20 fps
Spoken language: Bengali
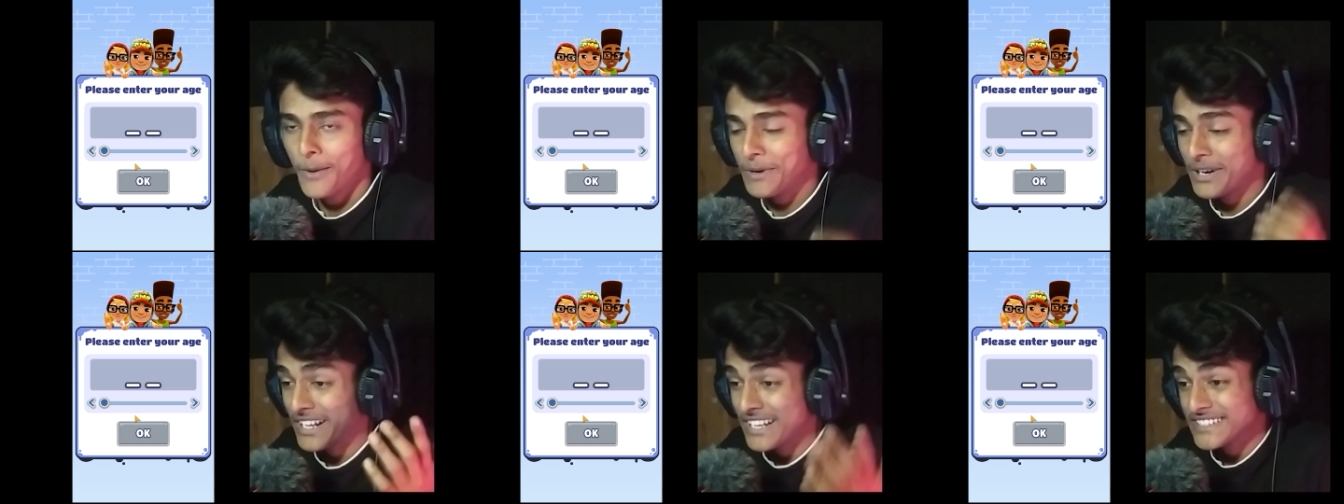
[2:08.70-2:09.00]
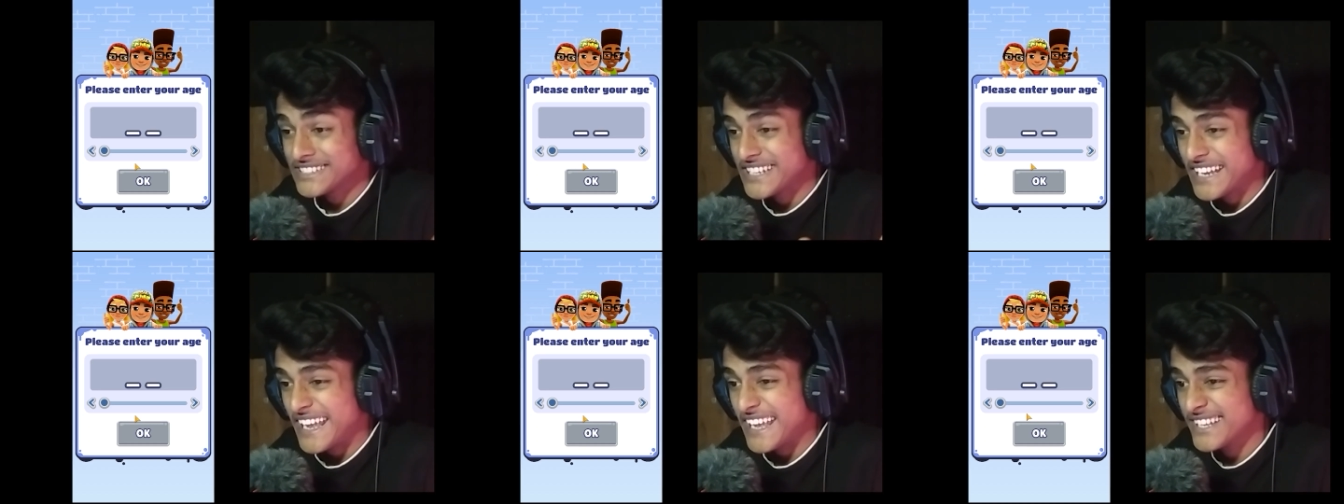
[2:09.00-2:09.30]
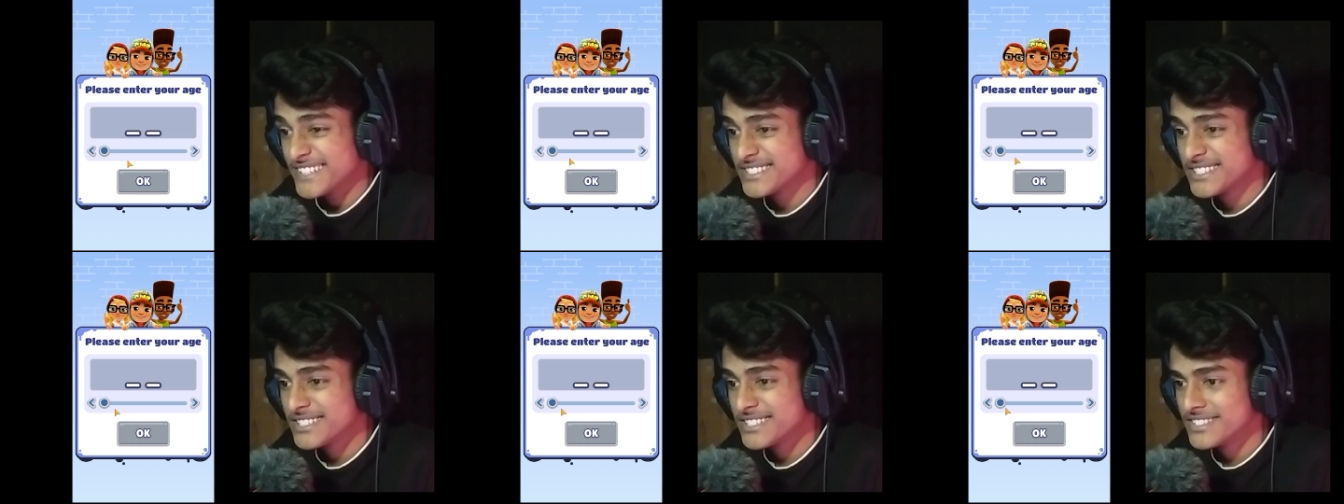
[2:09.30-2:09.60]
আমার কাছে
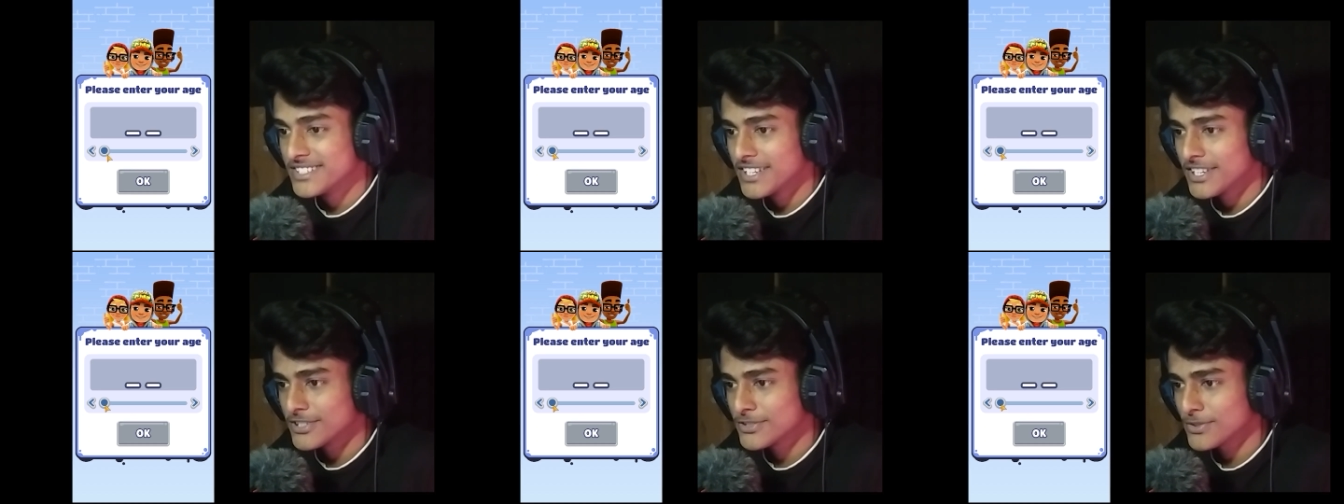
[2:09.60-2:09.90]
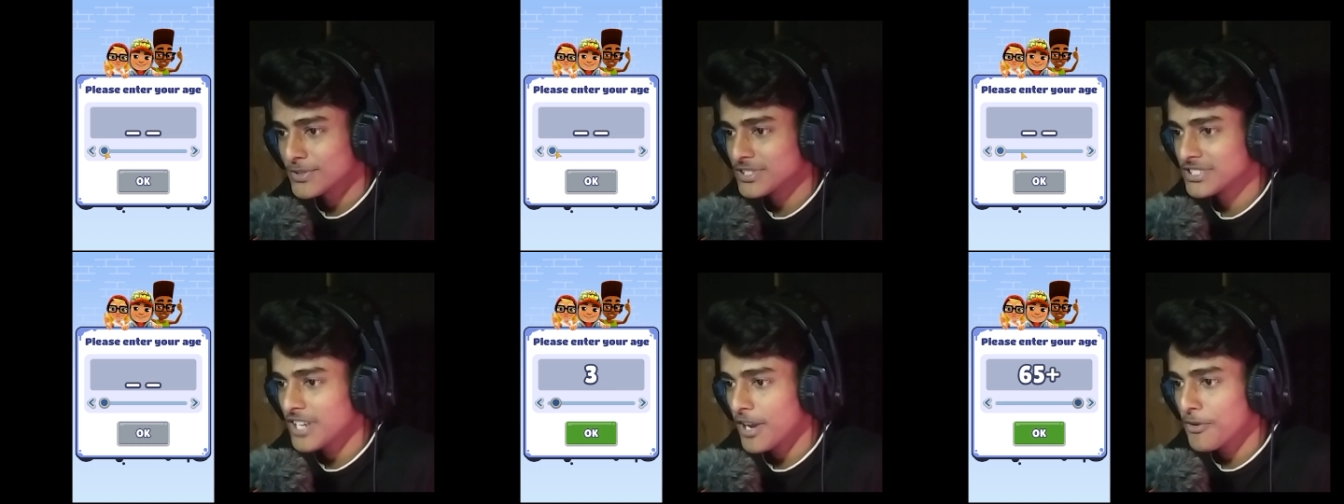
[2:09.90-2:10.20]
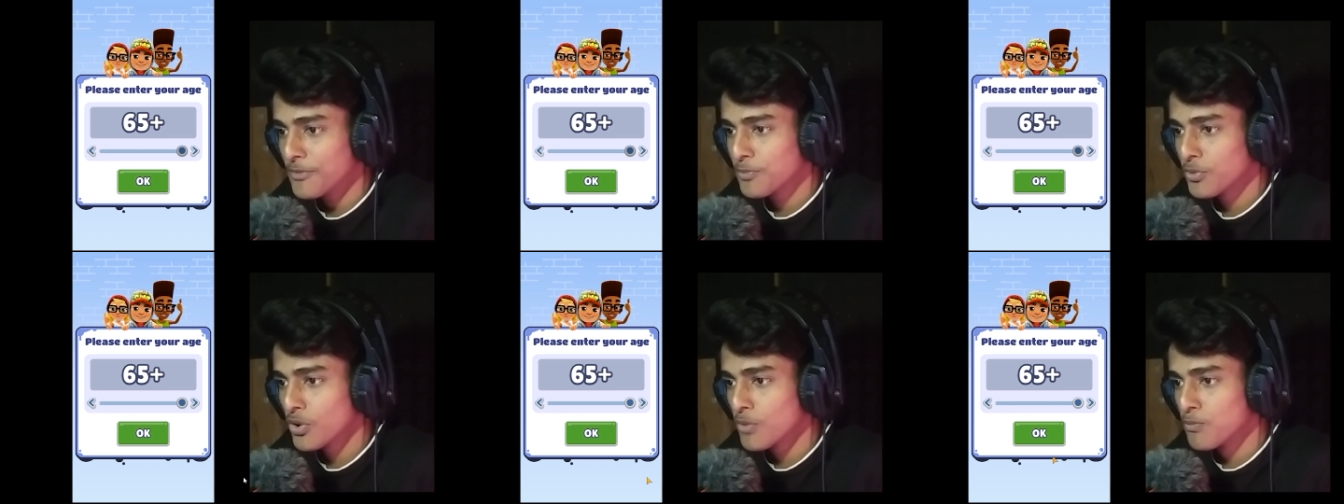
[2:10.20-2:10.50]
এজ জিজ্ঞেস করছে
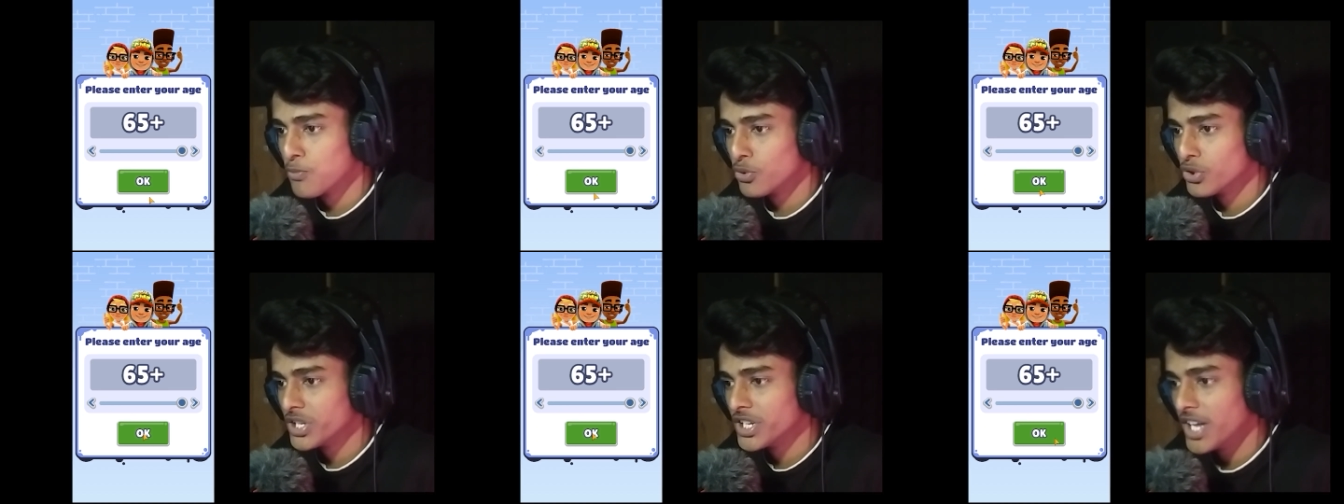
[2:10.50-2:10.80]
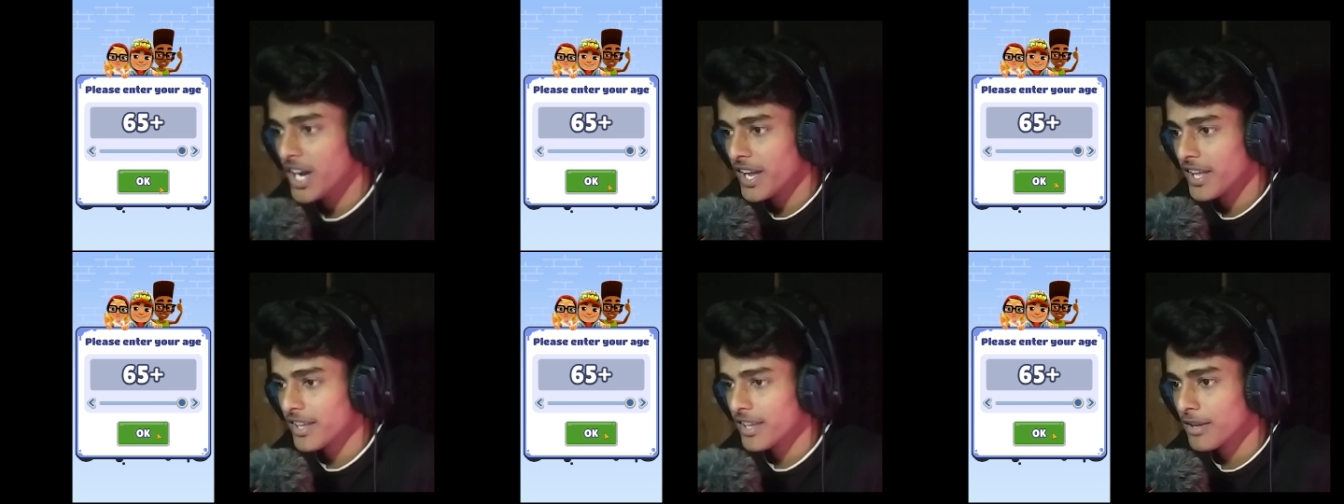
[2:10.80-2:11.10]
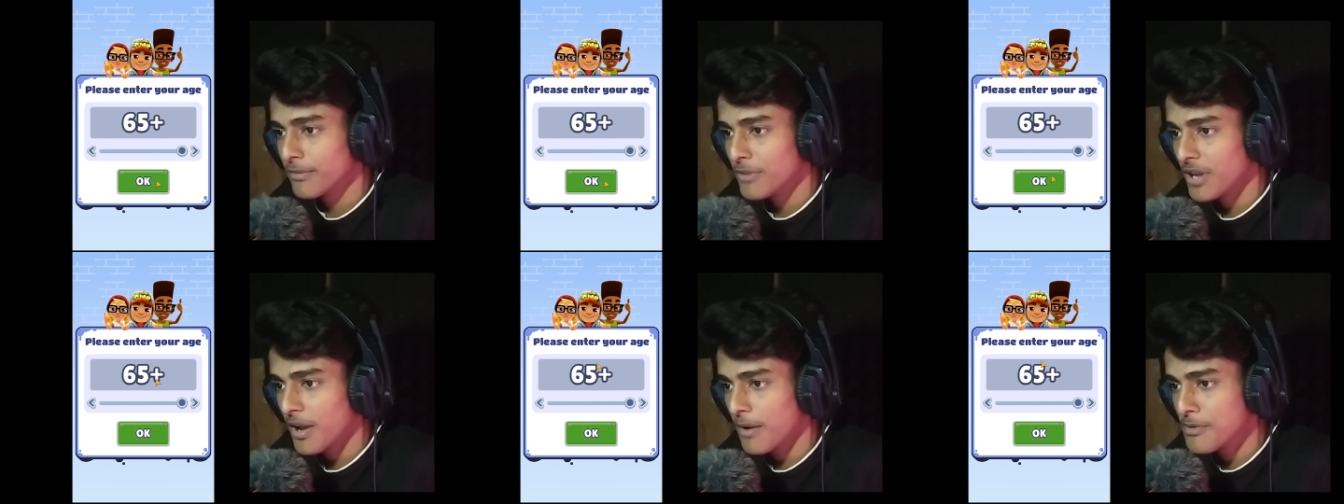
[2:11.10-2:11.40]
আমি পুরো বুদ্ধা
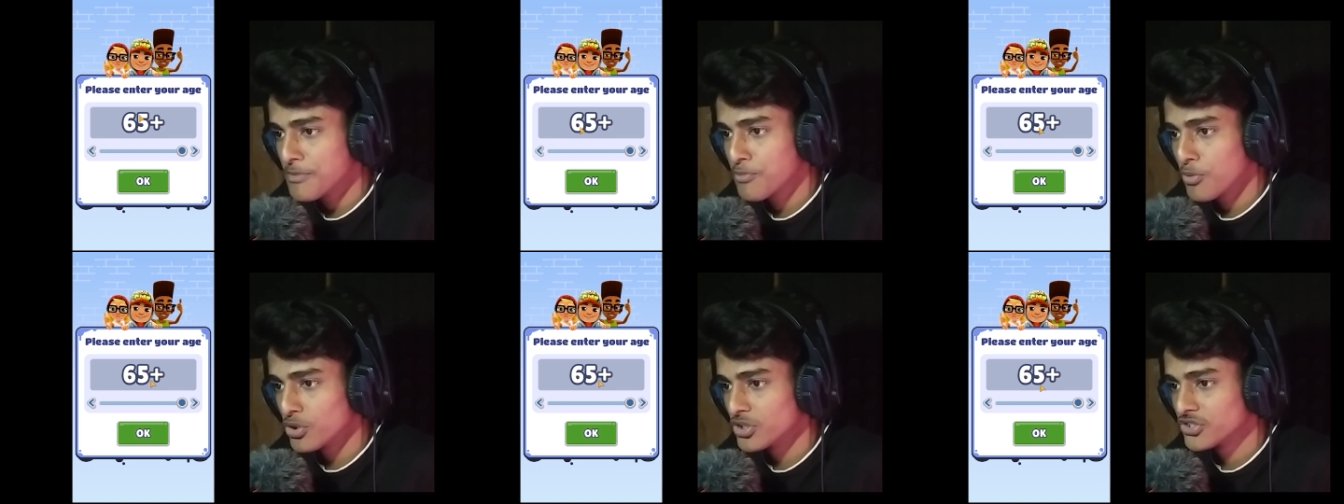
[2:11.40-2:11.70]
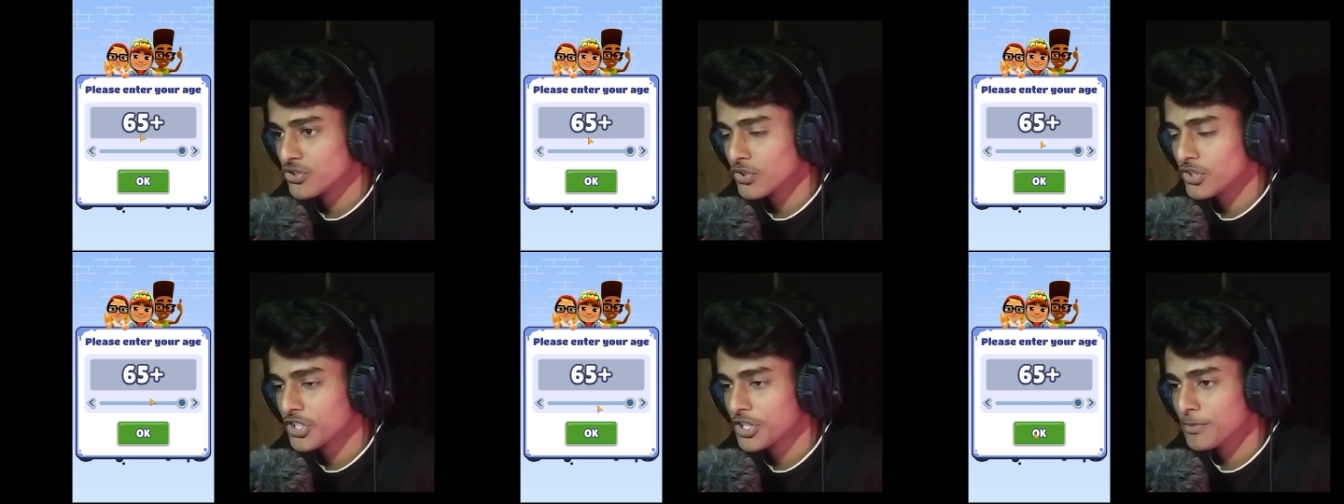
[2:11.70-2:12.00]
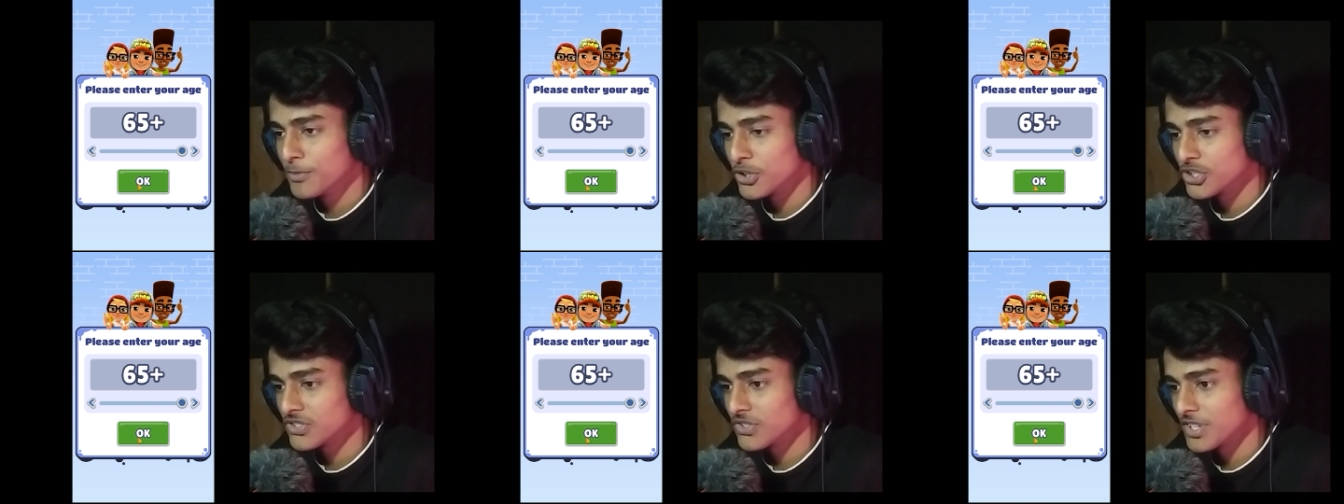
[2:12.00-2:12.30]
এই গেমে আমি
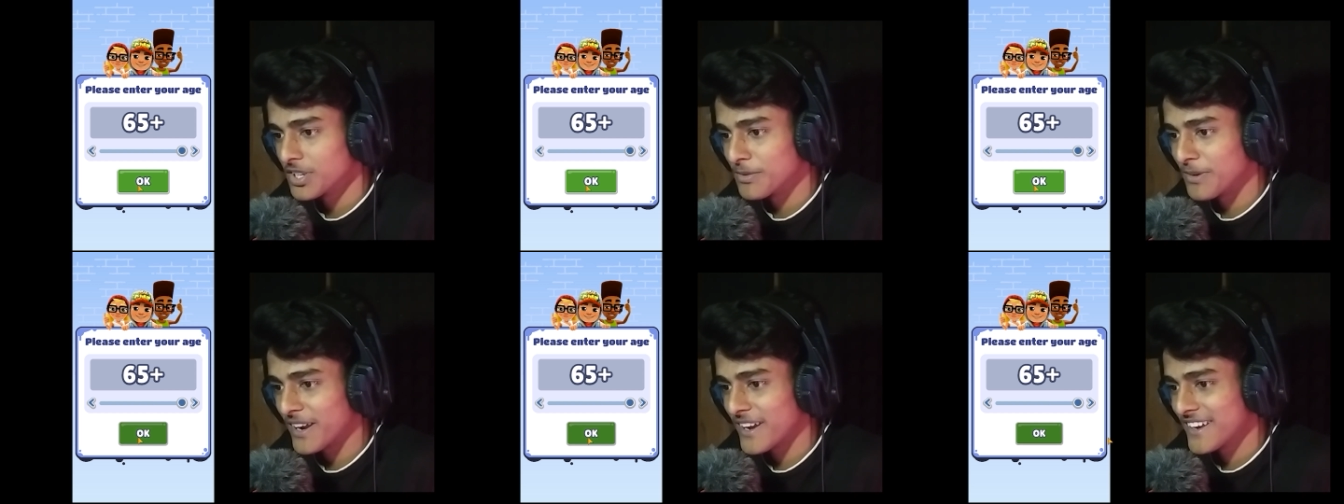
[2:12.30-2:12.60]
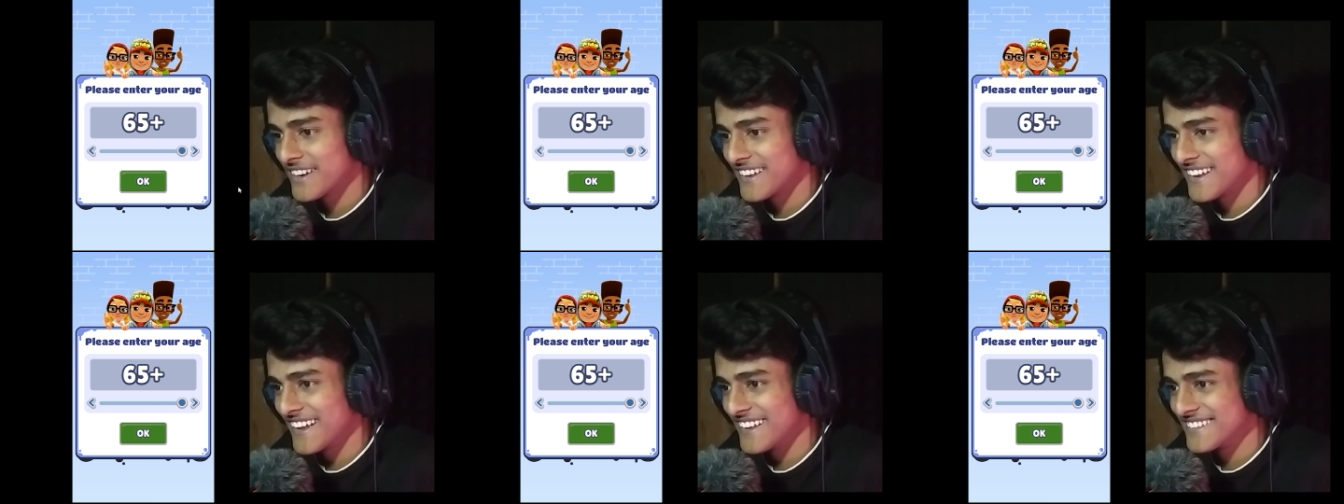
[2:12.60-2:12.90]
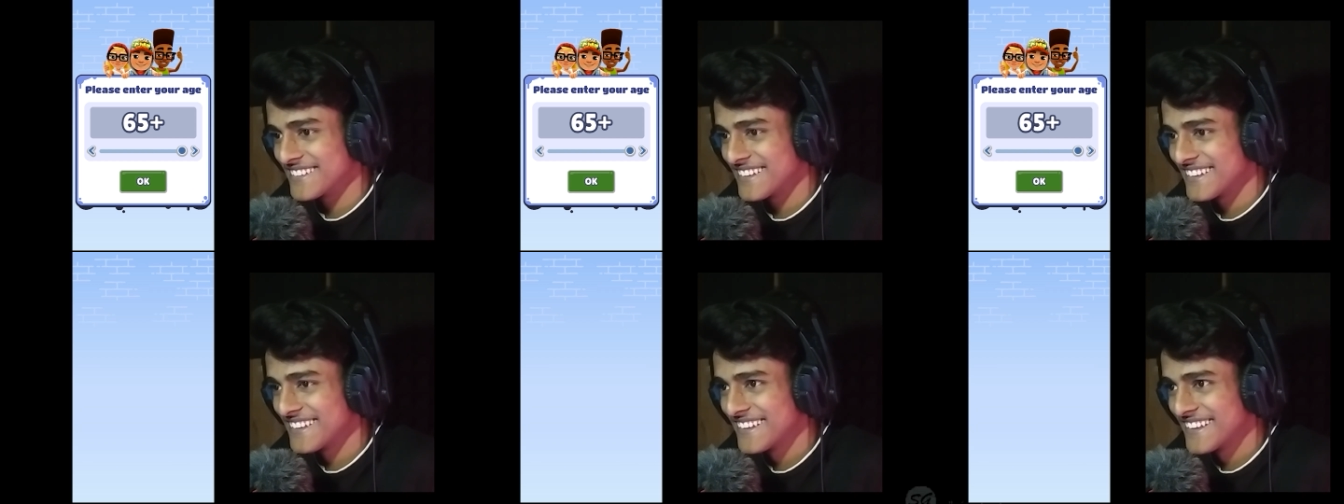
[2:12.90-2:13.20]
পঁয়ষট্টি বছরের বাকি ঠিক আছে